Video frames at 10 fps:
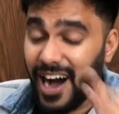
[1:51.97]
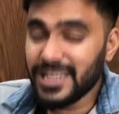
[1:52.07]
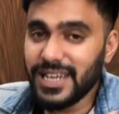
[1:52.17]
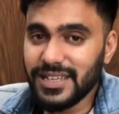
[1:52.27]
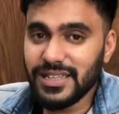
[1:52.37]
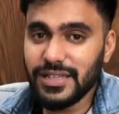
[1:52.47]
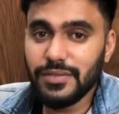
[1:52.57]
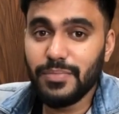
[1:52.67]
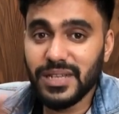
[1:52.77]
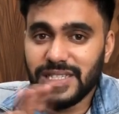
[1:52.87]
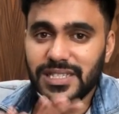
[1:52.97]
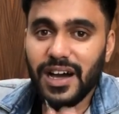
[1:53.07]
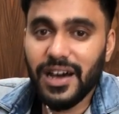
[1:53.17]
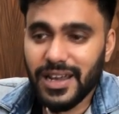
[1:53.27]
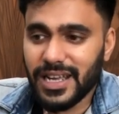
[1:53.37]
அதுலேருந்து
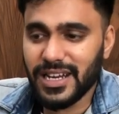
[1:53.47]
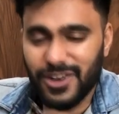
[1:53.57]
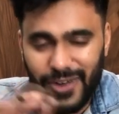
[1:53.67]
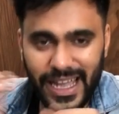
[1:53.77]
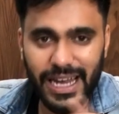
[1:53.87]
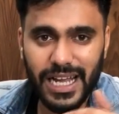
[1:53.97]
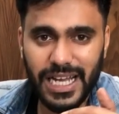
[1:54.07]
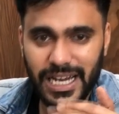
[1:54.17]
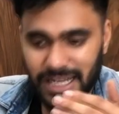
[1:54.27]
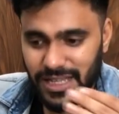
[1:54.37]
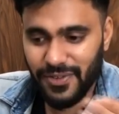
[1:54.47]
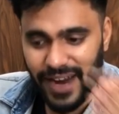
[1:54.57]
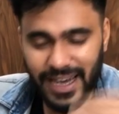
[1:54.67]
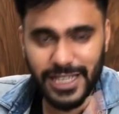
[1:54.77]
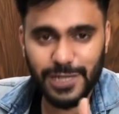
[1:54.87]
பெஸ்ட்டாக இருக்க ட்ராயிங்கை நாங்கள் எடுத்து
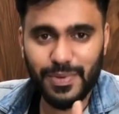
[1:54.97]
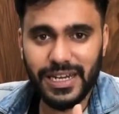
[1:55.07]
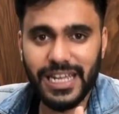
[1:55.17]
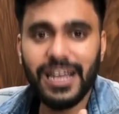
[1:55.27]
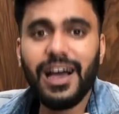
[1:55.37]
ஃபைனலைஸ் பண்ணி